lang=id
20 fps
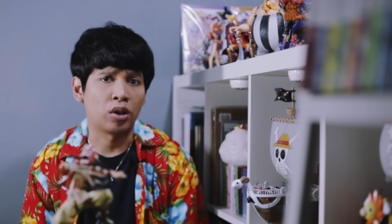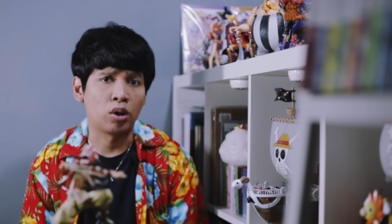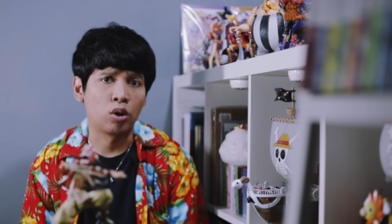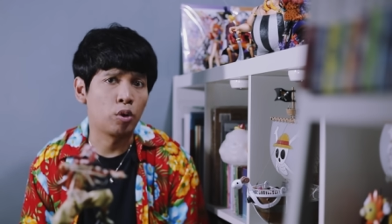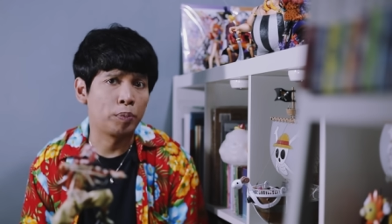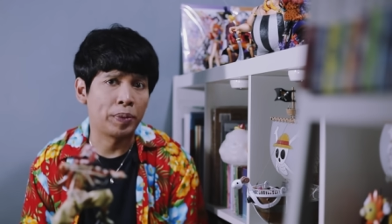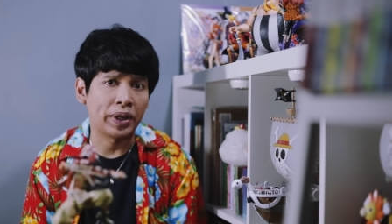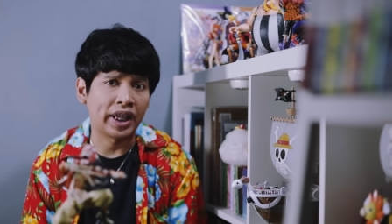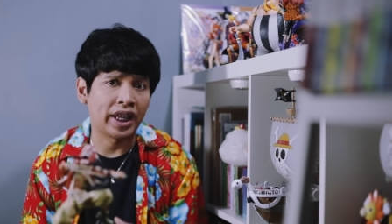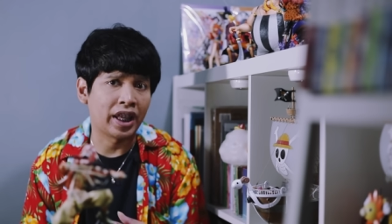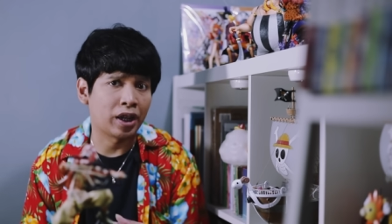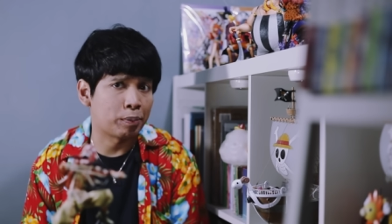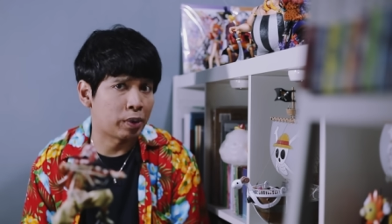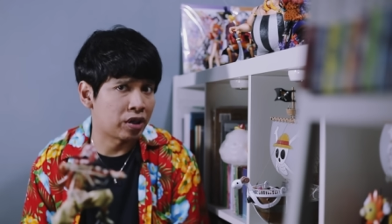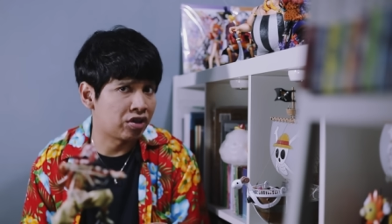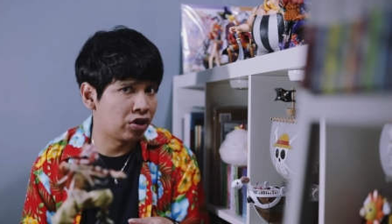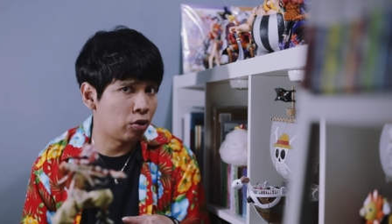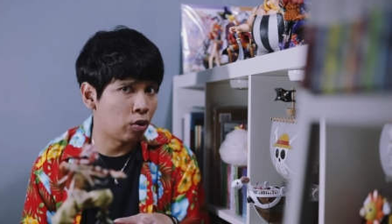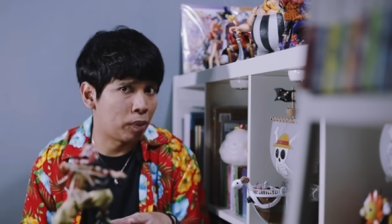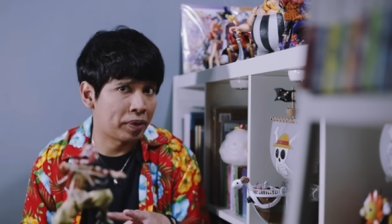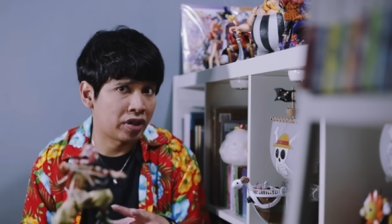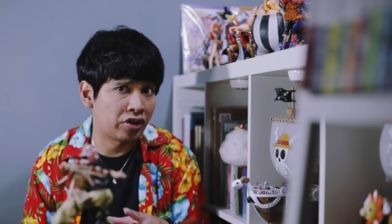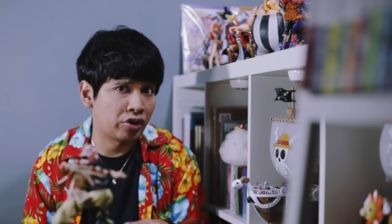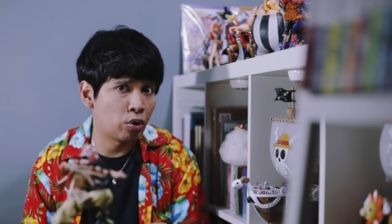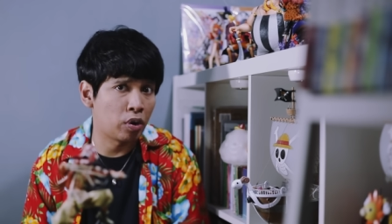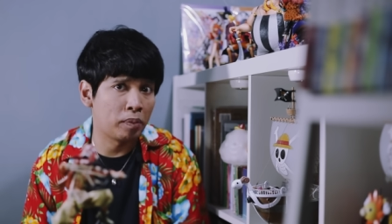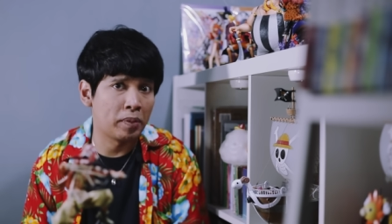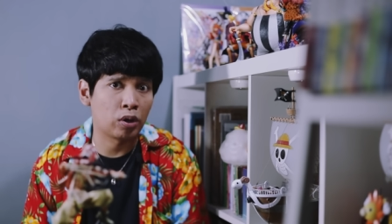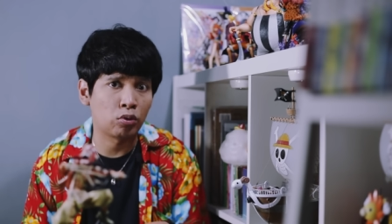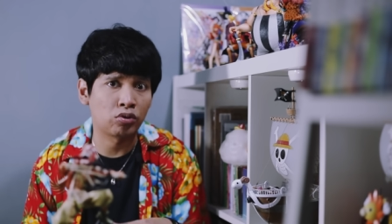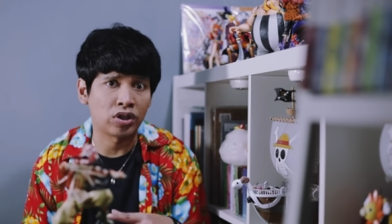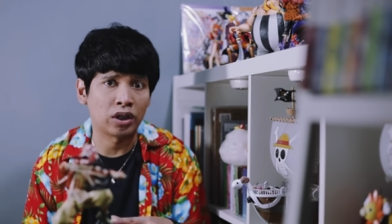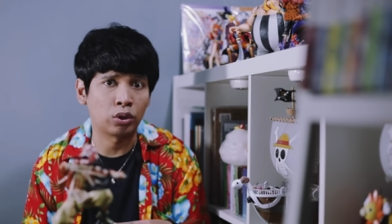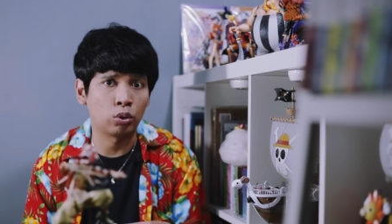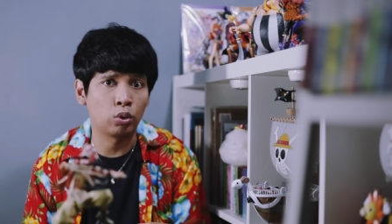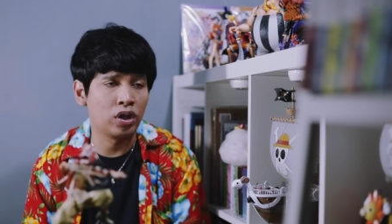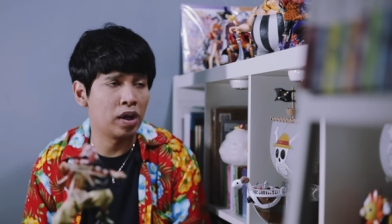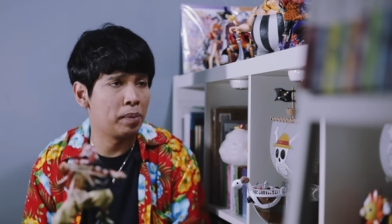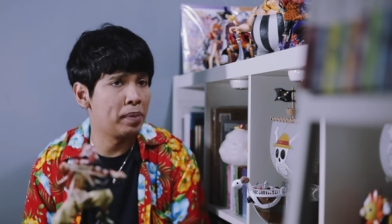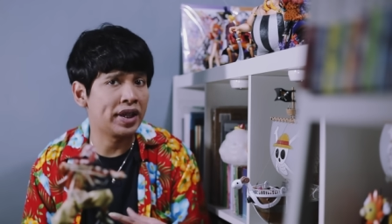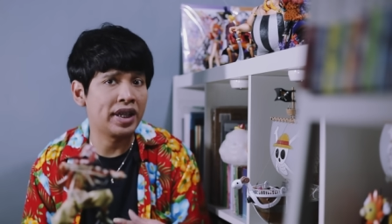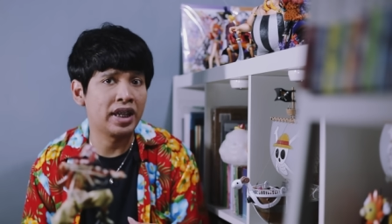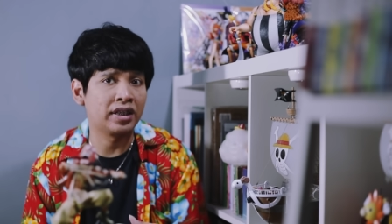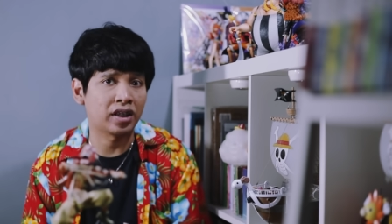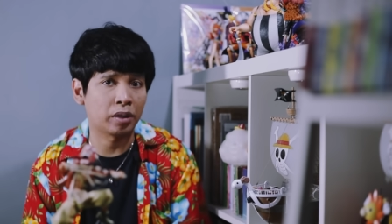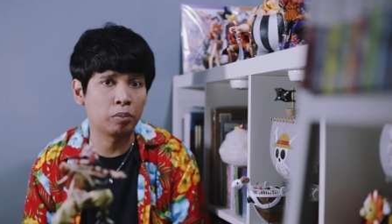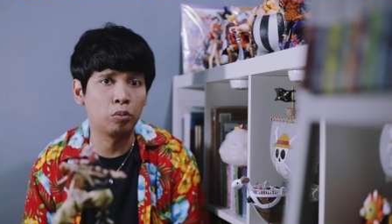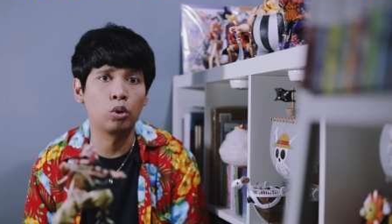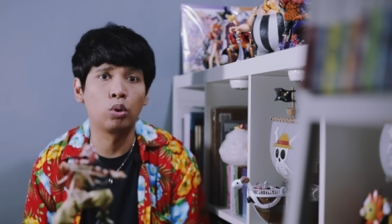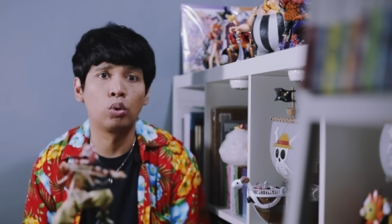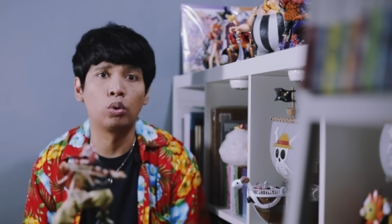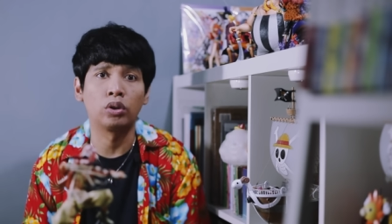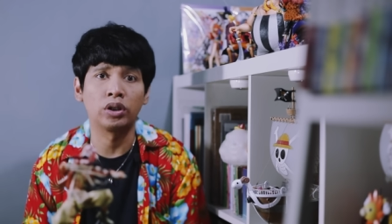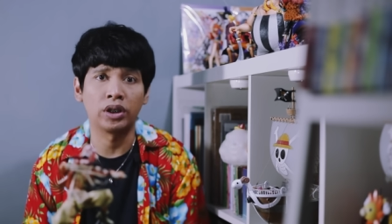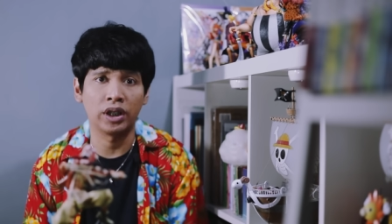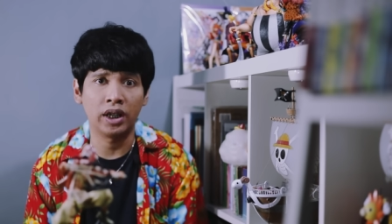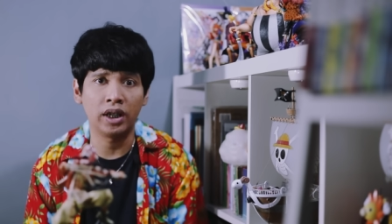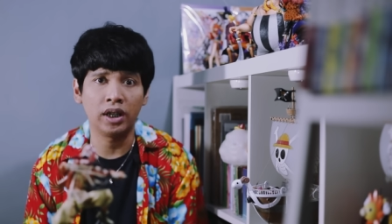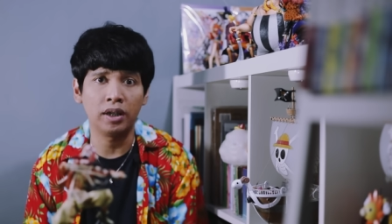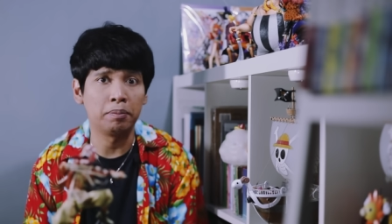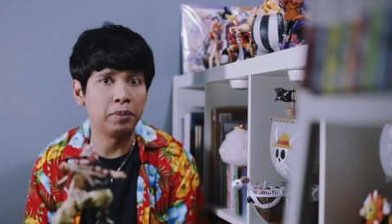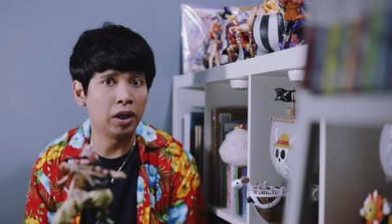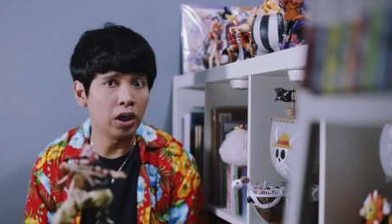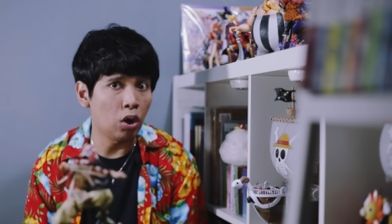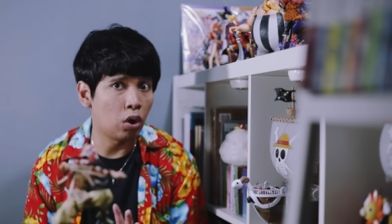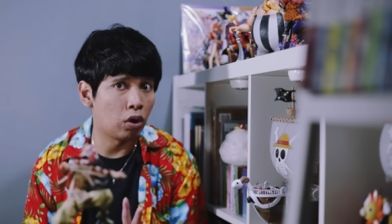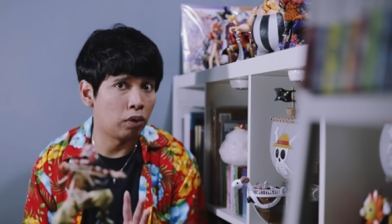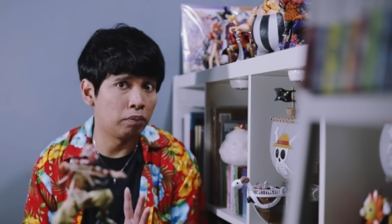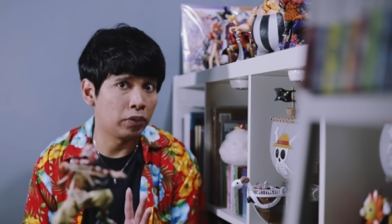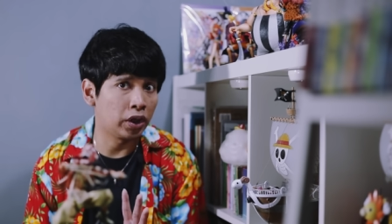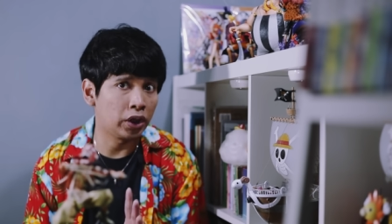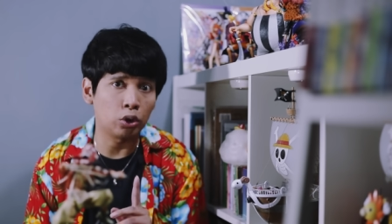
kalau lu pikir peristiwa-peristiwa barusan tuh udah bagian terburuknya, belum.